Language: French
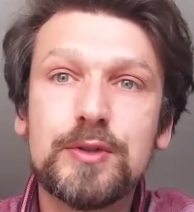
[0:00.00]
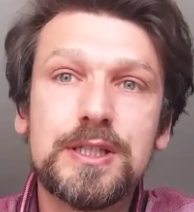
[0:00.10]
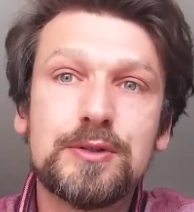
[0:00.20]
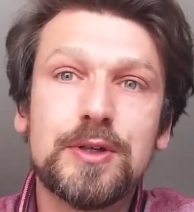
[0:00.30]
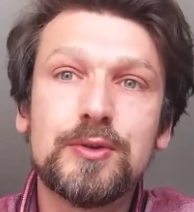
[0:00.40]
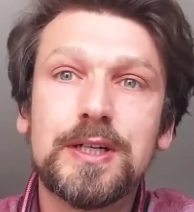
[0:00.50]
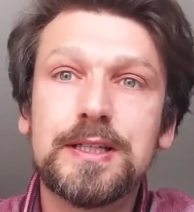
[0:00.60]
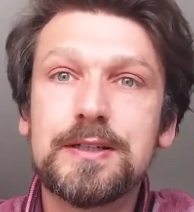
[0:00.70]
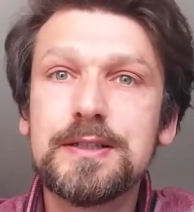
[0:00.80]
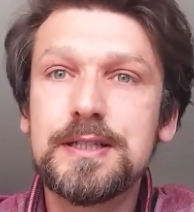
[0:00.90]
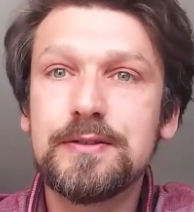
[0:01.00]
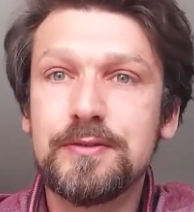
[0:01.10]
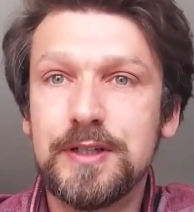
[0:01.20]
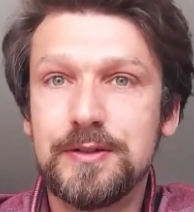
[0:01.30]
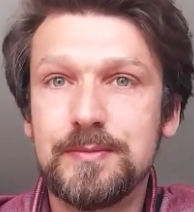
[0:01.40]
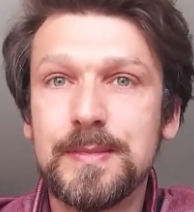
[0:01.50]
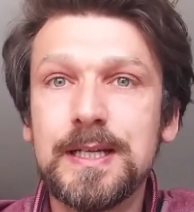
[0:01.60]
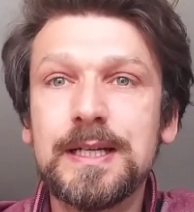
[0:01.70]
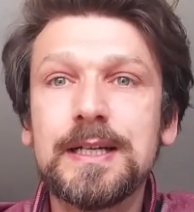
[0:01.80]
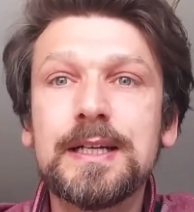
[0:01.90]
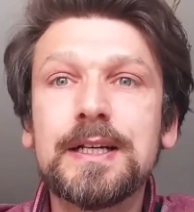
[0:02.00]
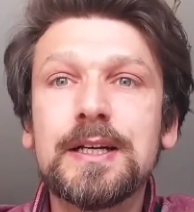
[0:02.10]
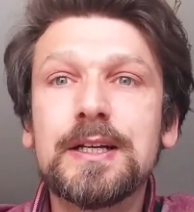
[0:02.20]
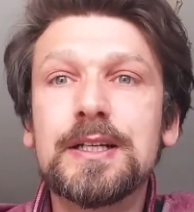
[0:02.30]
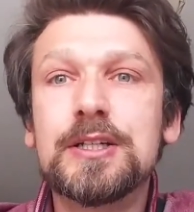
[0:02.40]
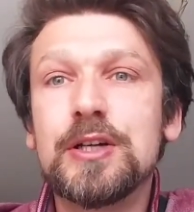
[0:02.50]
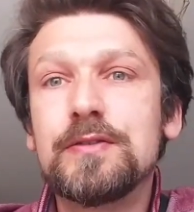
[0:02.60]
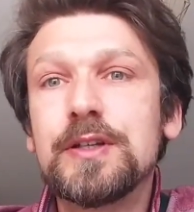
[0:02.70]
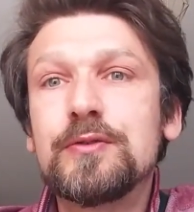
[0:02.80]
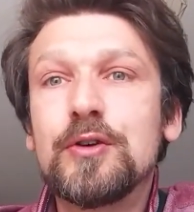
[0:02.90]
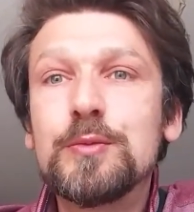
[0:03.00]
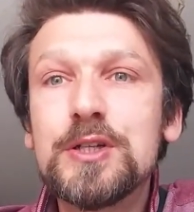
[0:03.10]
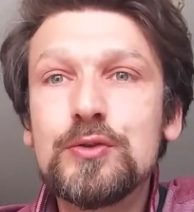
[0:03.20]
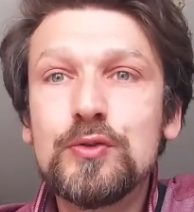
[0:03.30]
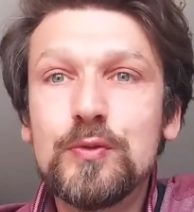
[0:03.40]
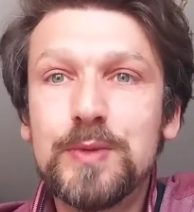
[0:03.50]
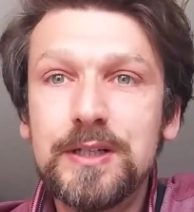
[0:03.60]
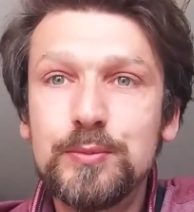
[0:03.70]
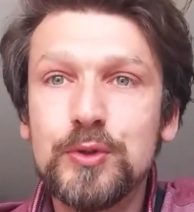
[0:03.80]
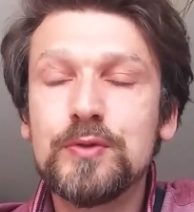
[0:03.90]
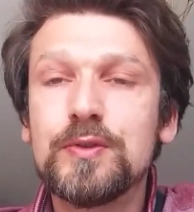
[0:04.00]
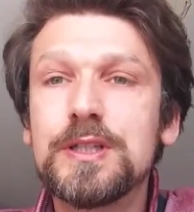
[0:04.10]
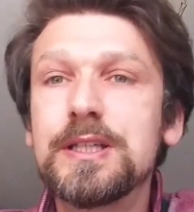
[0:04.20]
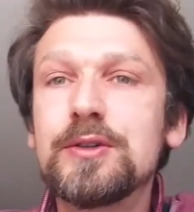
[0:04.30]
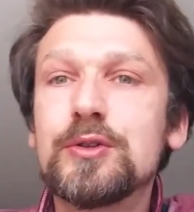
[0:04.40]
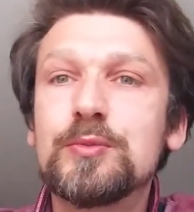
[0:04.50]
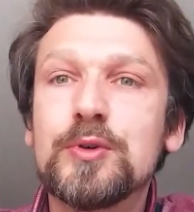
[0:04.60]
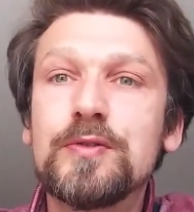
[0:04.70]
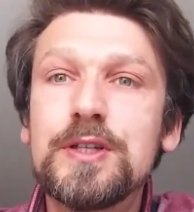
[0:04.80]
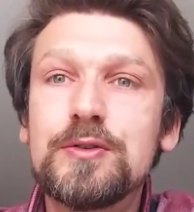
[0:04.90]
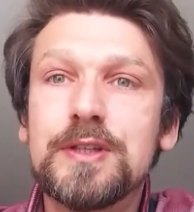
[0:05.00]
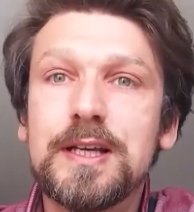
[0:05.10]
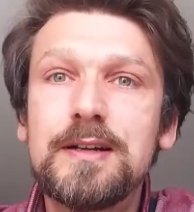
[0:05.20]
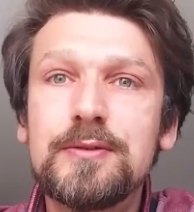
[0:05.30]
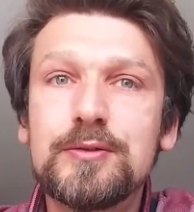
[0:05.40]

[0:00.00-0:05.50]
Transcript: d'histoire de la danse, enfin. J'avais une formation complète pour devenir euh, professionnel.